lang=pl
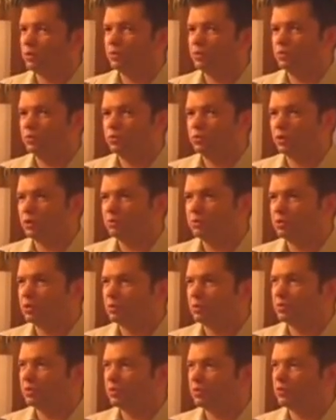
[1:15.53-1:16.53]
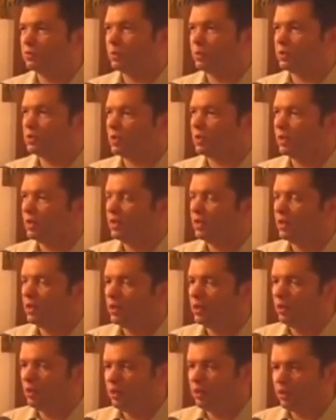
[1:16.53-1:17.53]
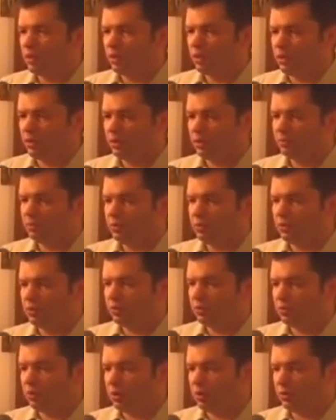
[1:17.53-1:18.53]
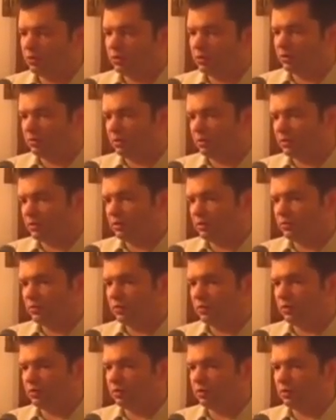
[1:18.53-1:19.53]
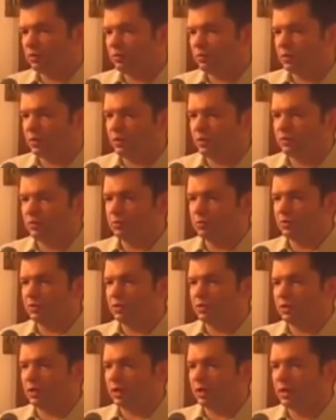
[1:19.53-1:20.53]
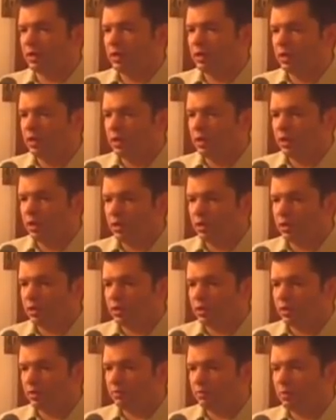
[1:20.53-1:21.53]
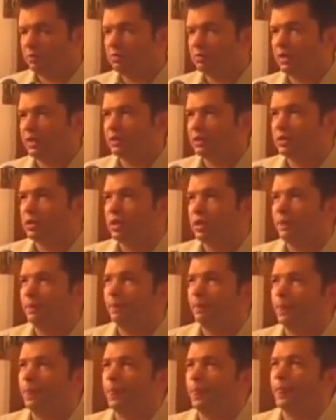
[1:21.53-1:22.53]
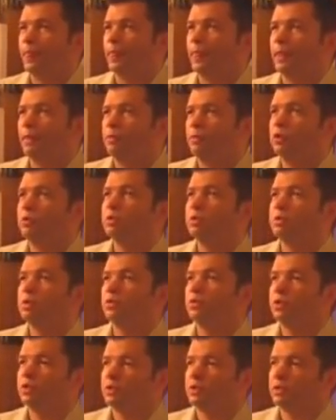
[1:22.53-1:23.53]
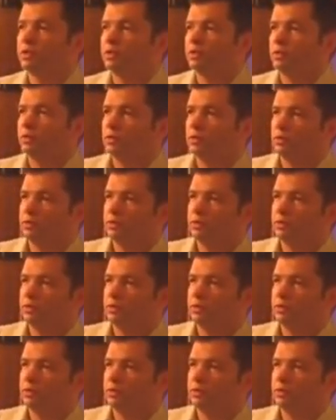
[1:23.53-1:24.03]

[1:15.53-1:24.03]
bardzo duże i myślę, że bez tego wsparcia nam by się nie udało. Natomiast czy wszystko zostało wykonane w 100%? Powiem tak, że musimy zrobić wszystko